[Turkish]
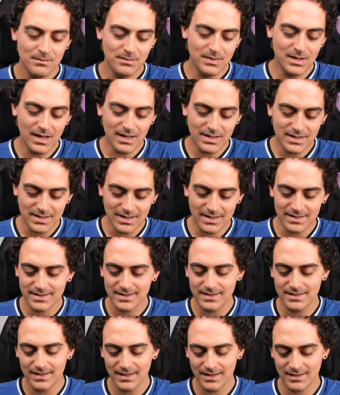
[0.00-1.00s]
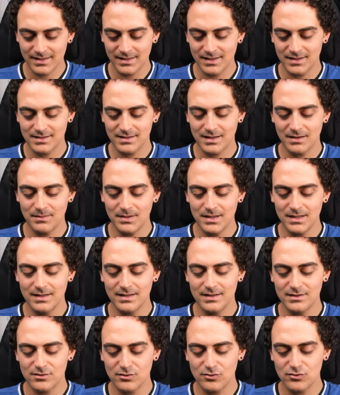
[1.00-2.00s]
Birinci nesilde arkadaşlar
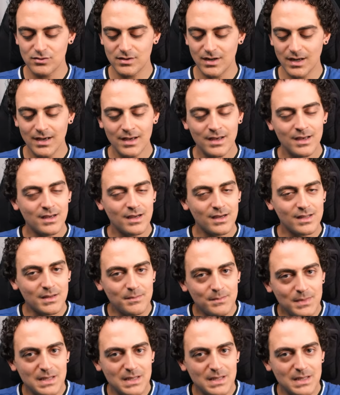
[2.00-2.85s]
bildiğiniz üzere ya da